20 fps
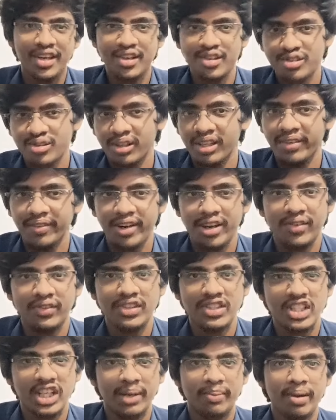ஸோ அந்த வீடியோ
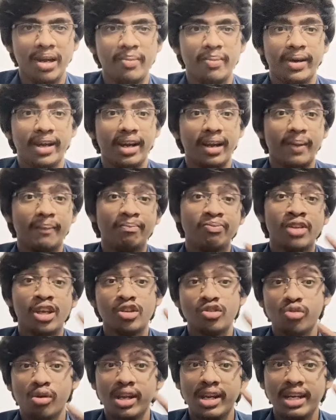வந்து செக் பண்ணி பாருங்கள்
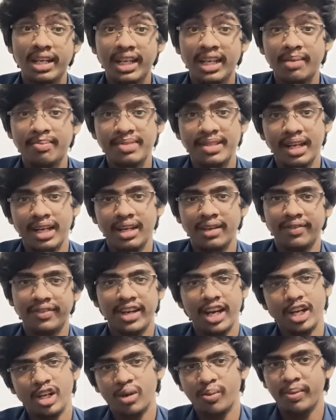ஸோ இன்கம்
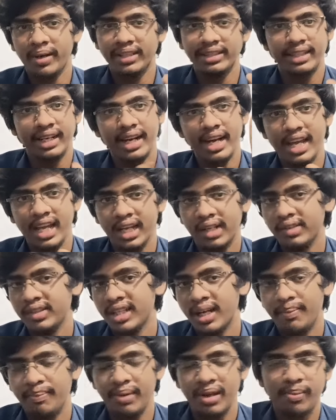சர்டிஃபிகேட்டும் பார்த்தீங்கன்னா நீங்கள்
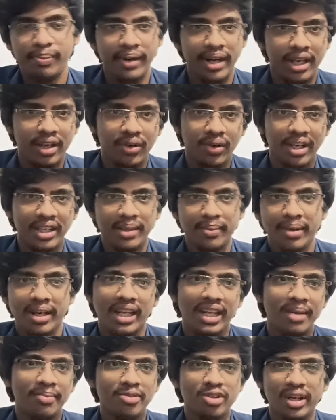வந்து அப்ளை பண்ணிக்கோங்க இந்த
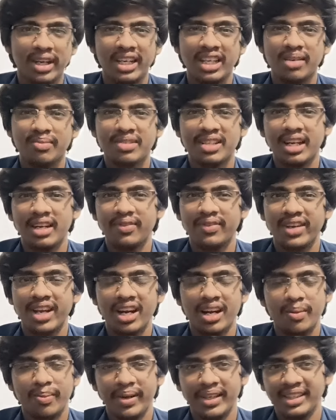மீன் டைம் ஸோ இன்கம்
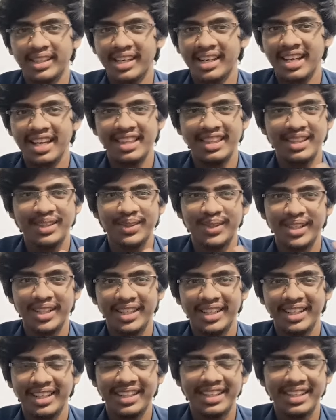சர்டிஃபிகேட்க்கு பார்த்தீங்கன்னா எந்த ஒரு